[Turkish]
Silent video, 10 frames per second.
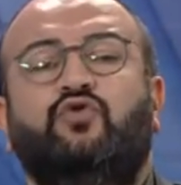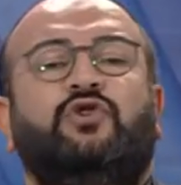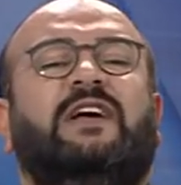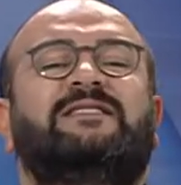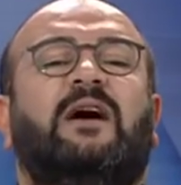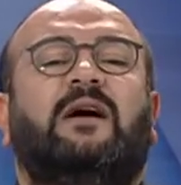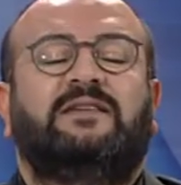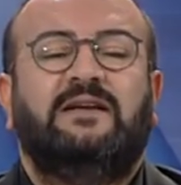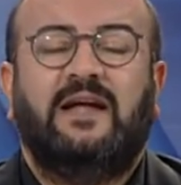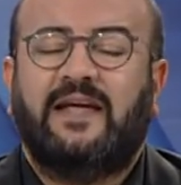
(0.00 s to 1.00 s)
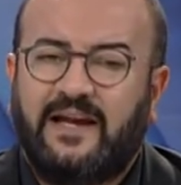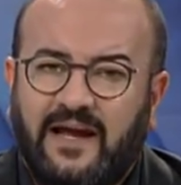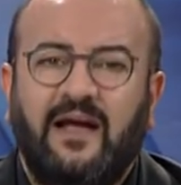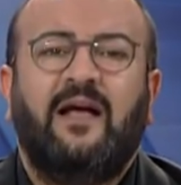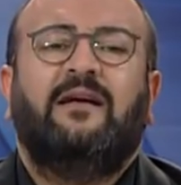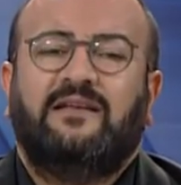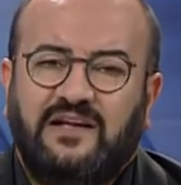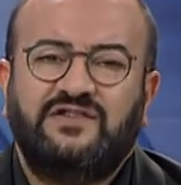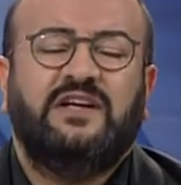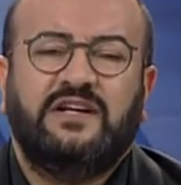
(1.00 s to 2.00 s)
Türkiye saatiyle gene
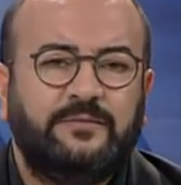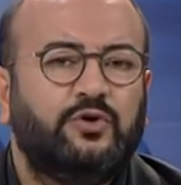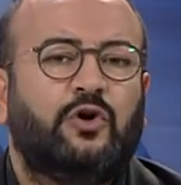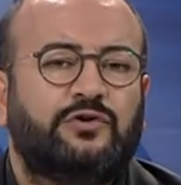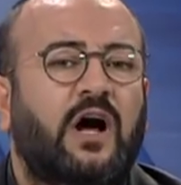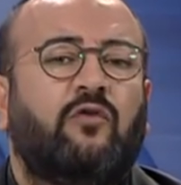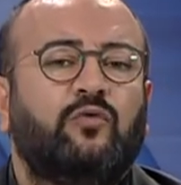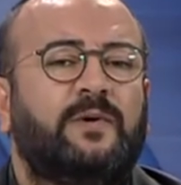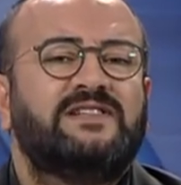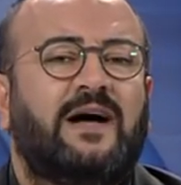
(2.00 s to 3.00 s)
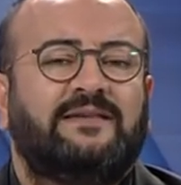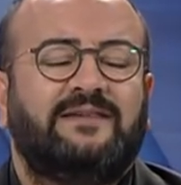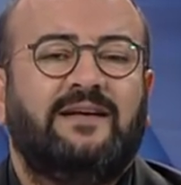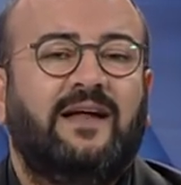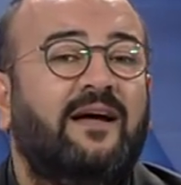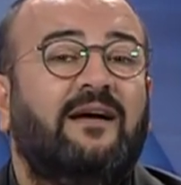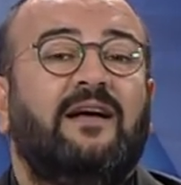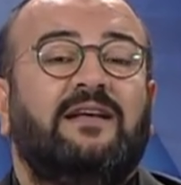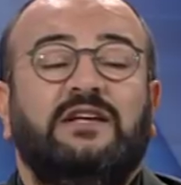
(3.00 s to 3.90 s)
gece 24'te Avrupa saatiyle